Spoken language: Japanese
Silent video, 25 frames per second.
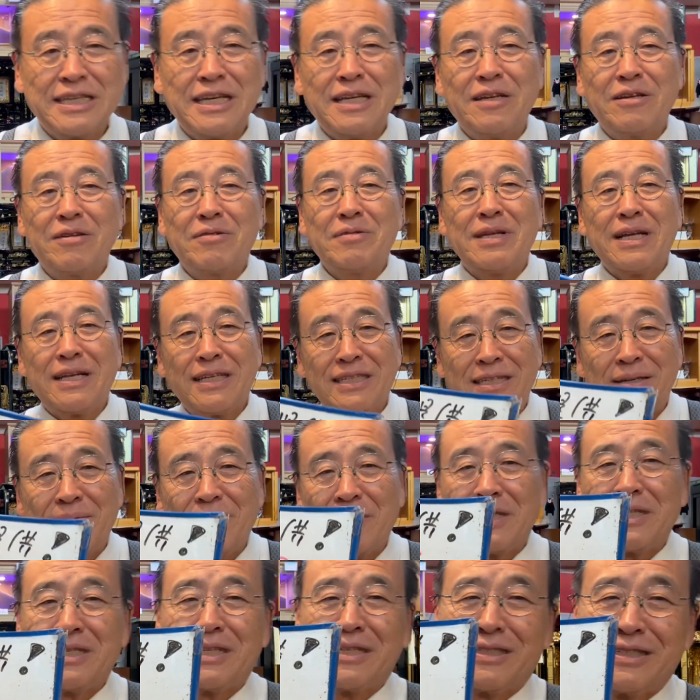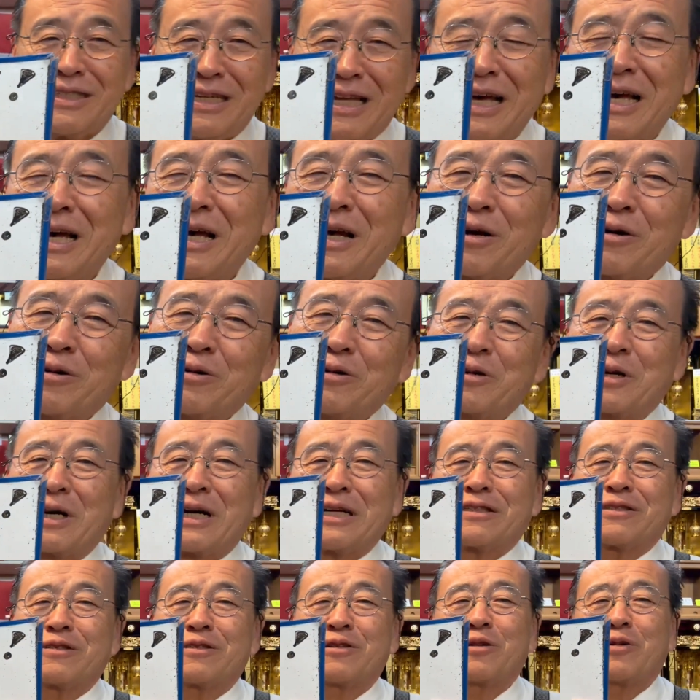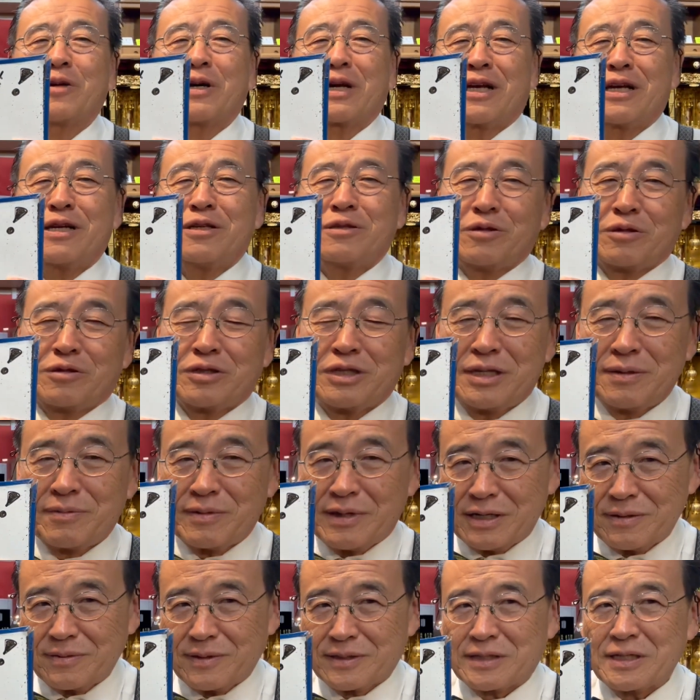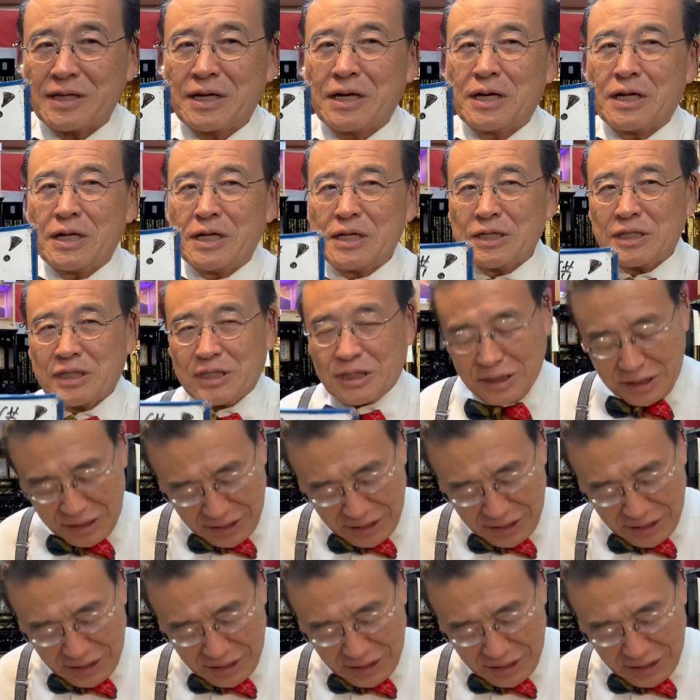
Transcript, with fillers: 援の皆様にですね、この活動は継続してまいります。し